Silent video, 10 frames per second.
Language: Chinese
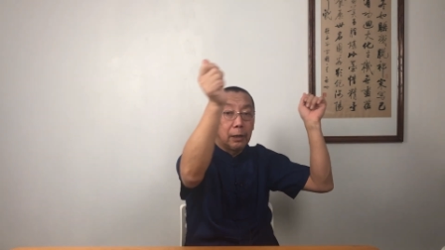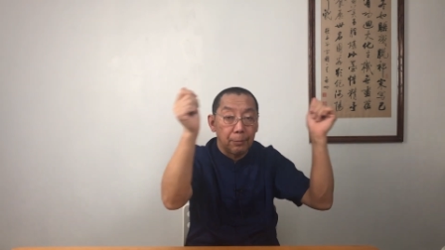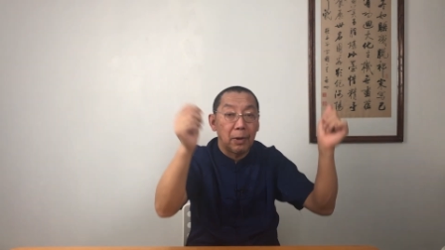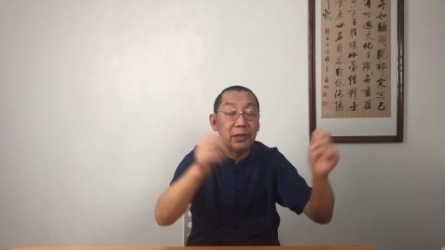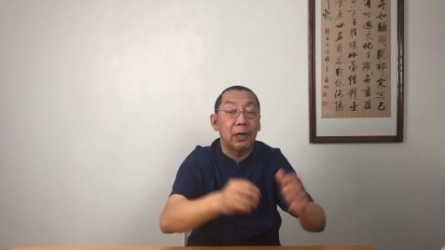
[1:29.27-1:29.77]

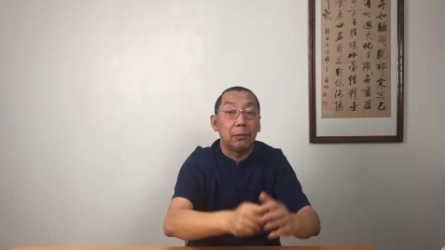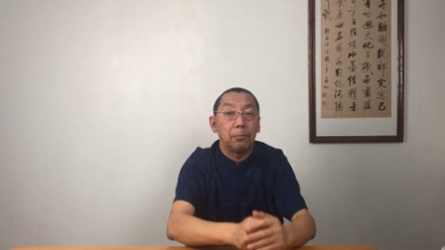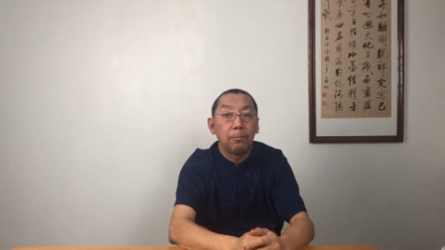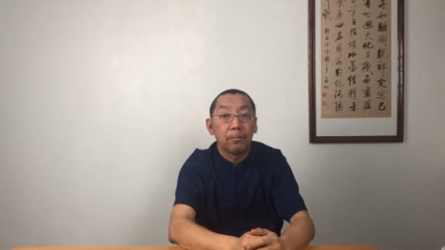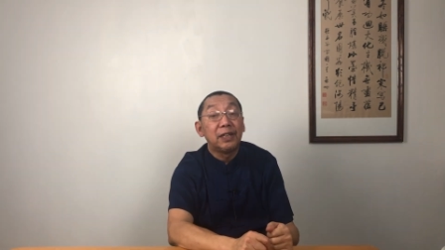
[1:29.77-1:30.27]
蒙上，
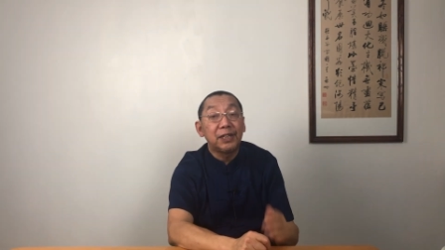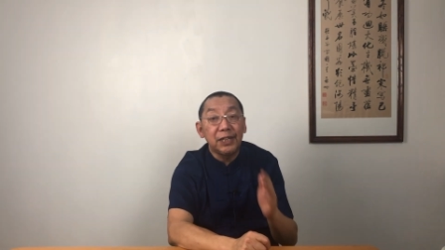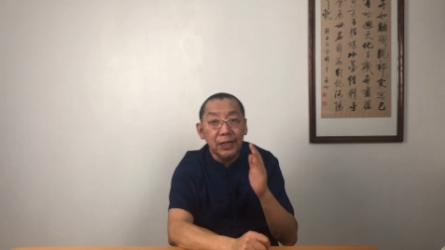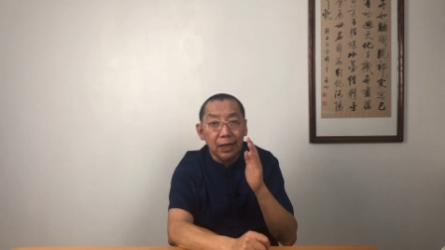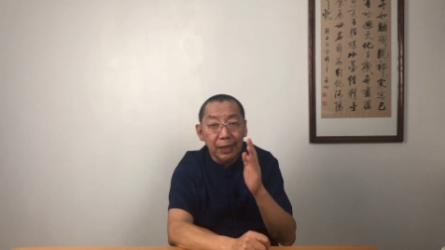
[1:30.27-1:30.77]

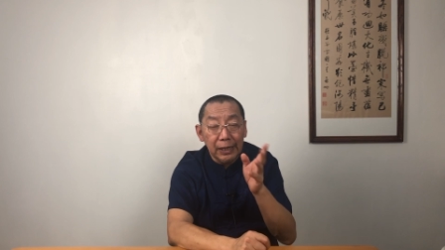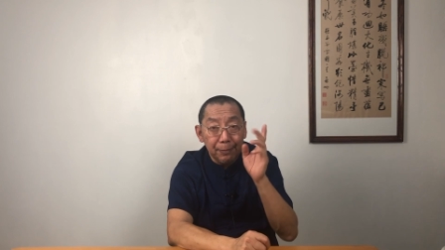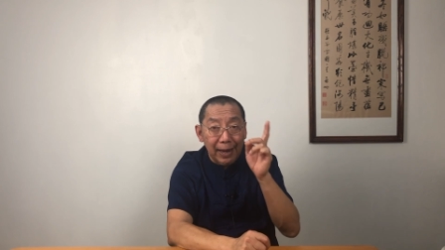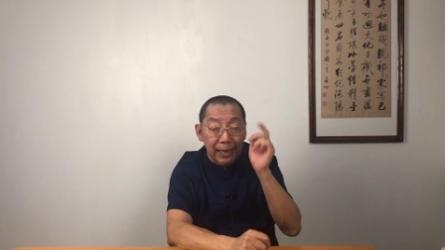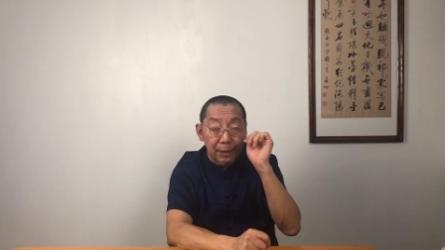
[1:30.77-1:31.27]
漆黑一
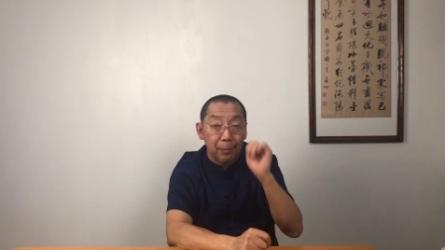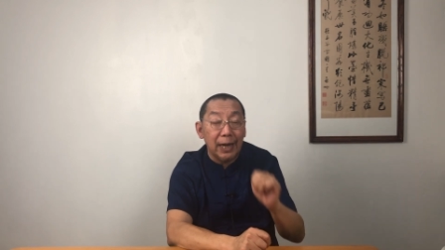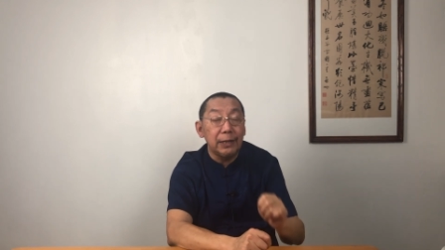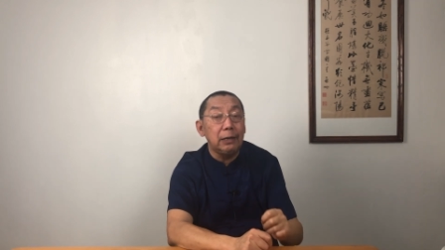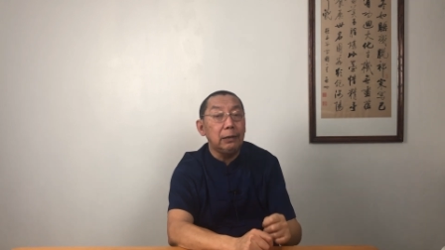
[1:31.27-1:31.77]
片，也不
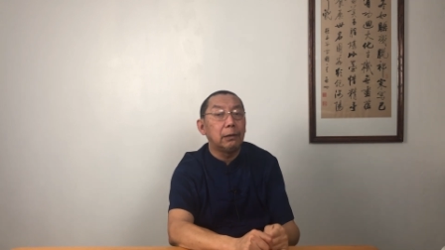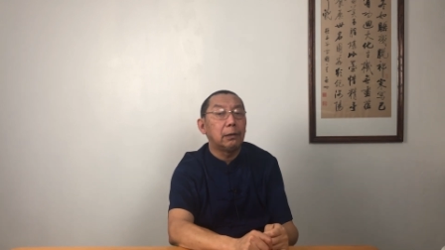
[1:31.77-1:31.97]
开灯。